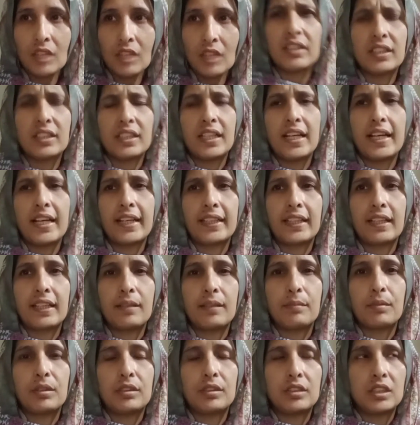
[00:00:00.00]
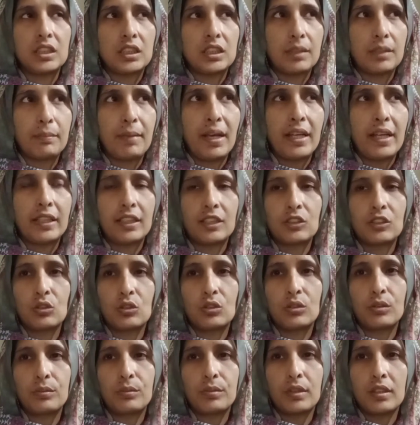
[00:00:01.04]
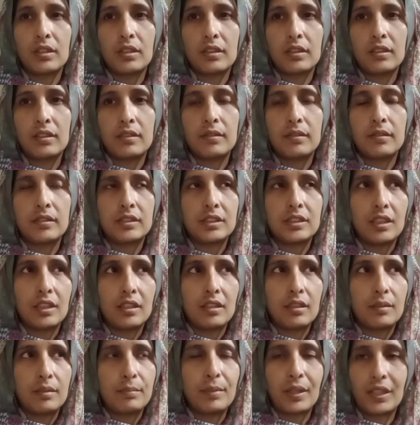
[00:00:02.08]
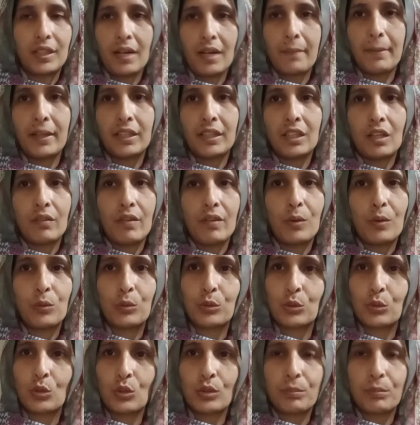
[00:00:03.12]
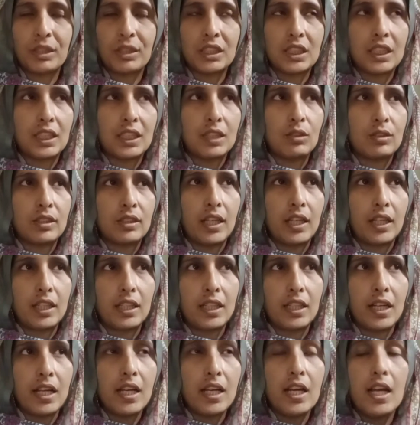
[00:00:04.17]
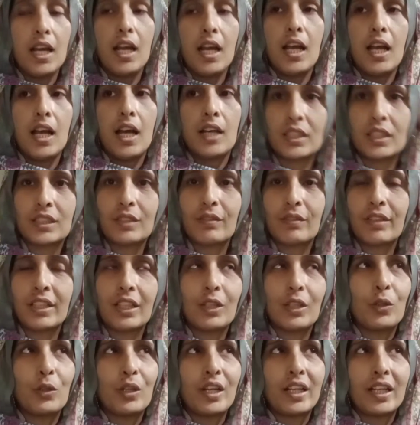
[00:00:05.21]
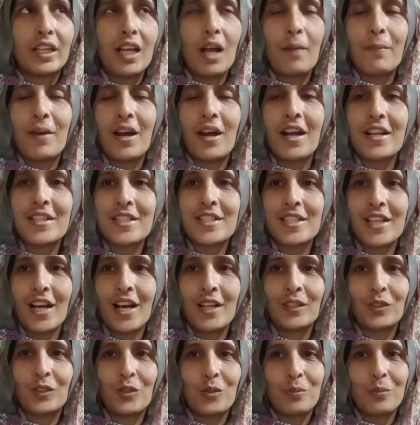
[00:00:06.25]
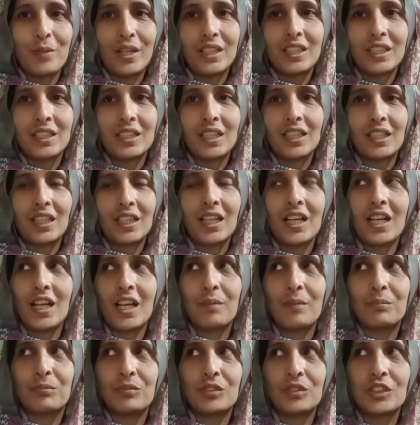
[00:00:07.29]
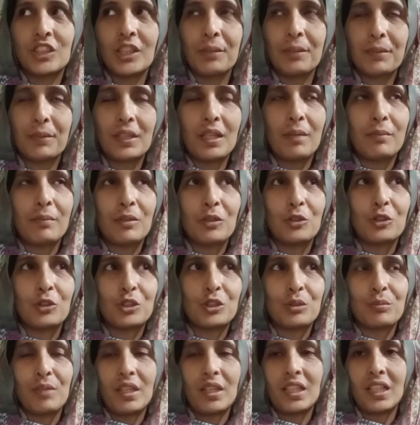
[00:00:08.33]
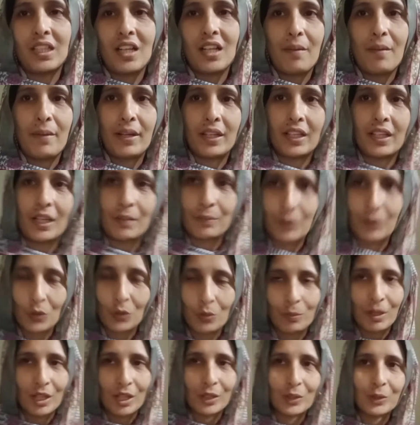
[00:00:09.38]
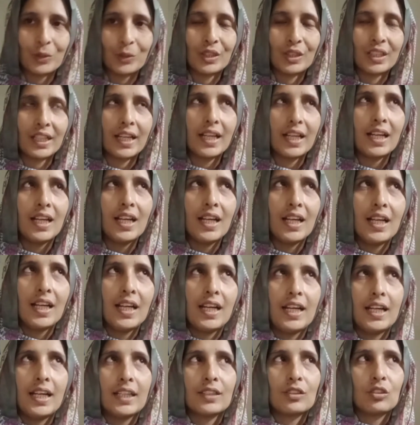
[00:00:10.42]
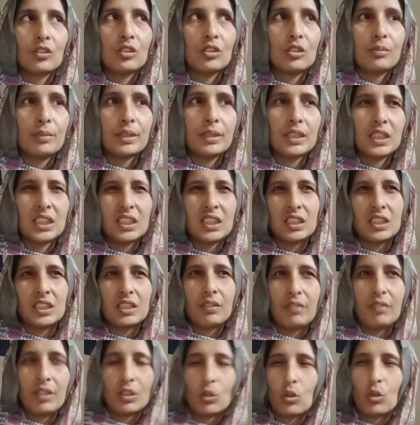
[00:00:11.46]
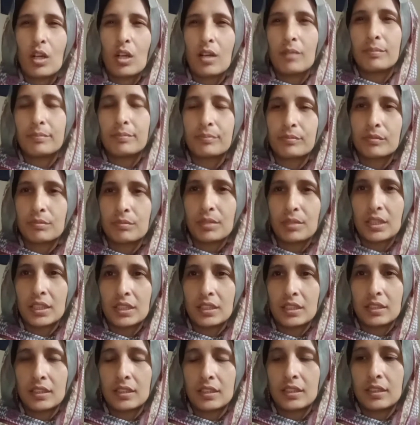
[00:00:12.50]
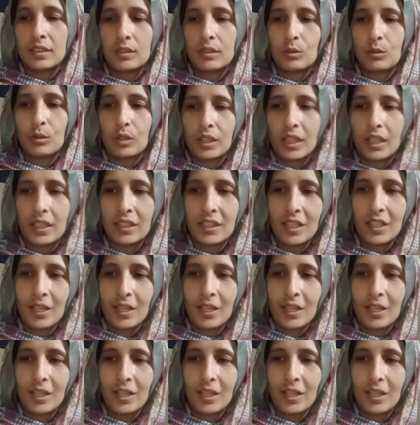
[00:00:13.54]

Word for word: ये है कि नीचे बहन का जो बकरा बांधा हुआ है उनको तो बच्चे देख रहे हैं इस दफ़ा ये हो रहा है कि हम हर साल कुर्बानी देते हैं हम जब कि हमें होश ना हमारे घर में कुर्बानी होती है तो बस इस दफ़ा थोड़ा बस हो गया था